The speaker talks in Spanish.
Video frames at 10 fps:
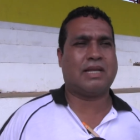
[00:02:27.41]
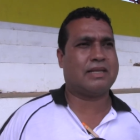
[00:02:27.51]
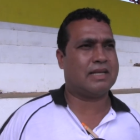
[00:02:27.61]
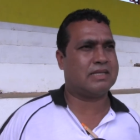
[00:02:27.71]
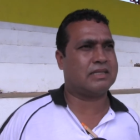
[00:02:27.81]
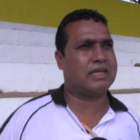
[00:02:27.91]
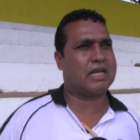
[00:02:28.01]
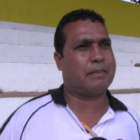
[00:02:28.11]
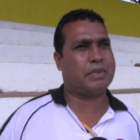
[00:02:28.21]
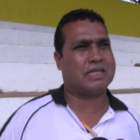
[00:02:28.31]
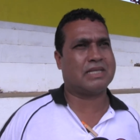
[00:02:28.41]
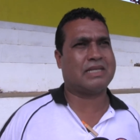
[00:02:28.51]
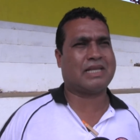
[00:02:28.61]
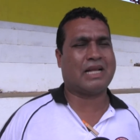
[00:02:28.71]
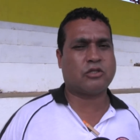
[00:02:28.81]
en la Teresa Sierra, a pesar
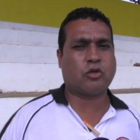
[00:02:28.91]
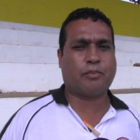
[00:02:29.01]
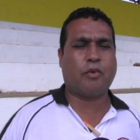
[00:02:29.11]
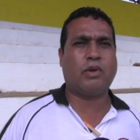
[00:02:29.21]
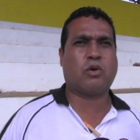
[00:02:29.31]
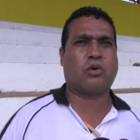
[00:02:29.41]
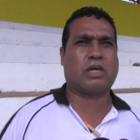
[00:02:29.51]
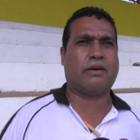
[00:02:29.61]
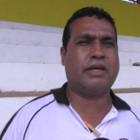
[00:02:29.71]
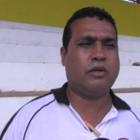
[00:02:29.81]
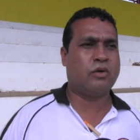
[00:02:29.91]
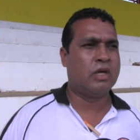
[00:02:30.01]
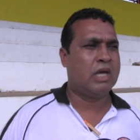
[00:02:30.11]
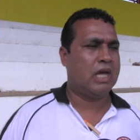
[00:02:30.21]
de tanto público que ha habido,